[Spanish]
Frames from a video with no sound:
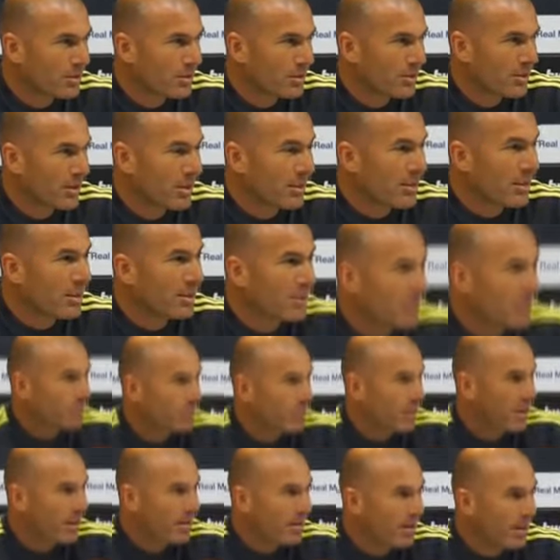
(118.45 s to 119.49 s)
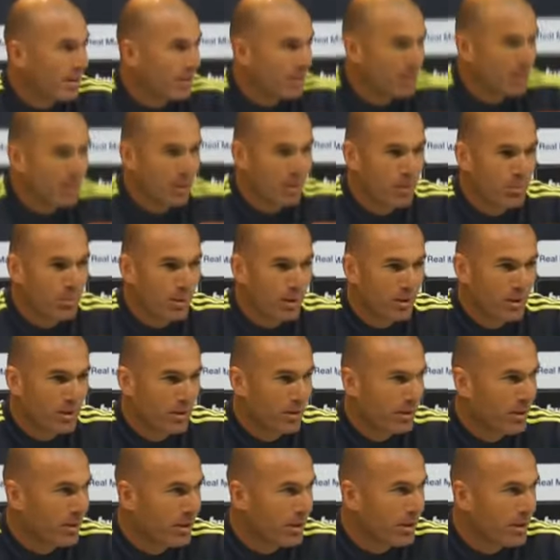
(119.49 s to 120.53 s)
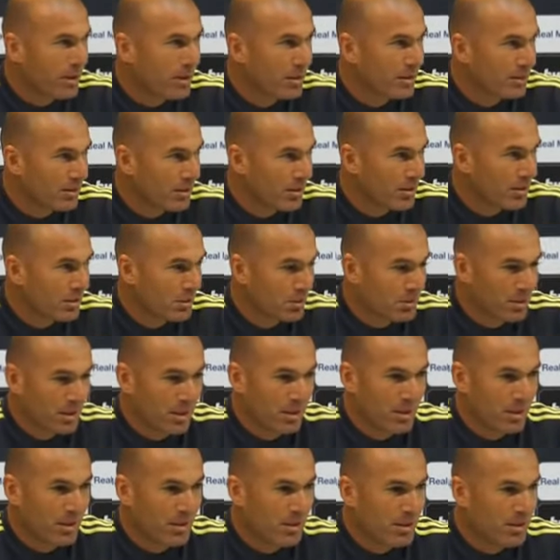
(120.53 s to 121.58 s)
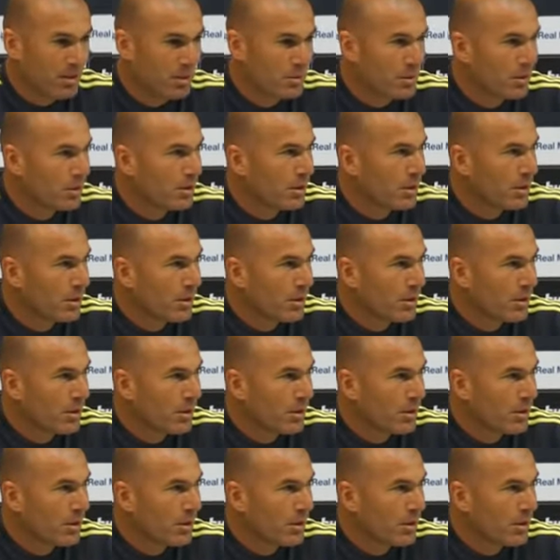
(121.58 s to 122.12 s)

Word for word: Nadie esperaba el partido de ida, esto está clarísimo,